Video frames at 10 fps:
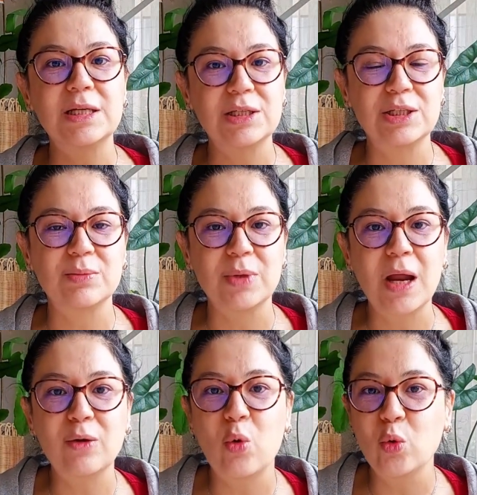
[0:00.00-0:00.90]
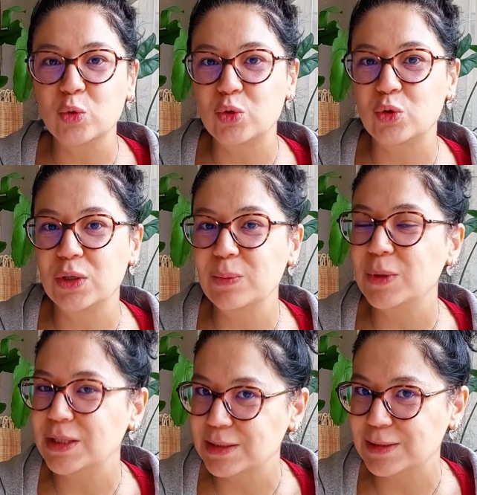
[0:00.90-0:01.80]
karışımlar
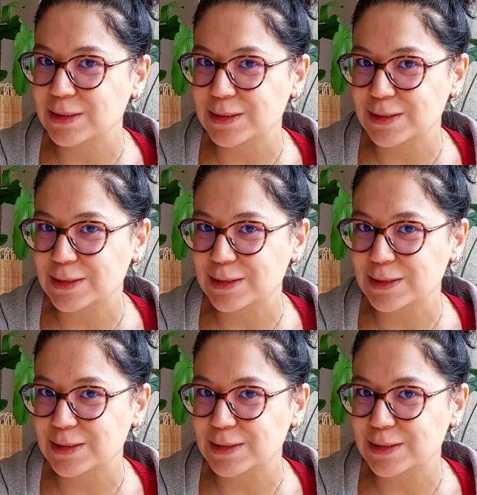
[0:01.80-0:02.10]
oluşturabilirsiniz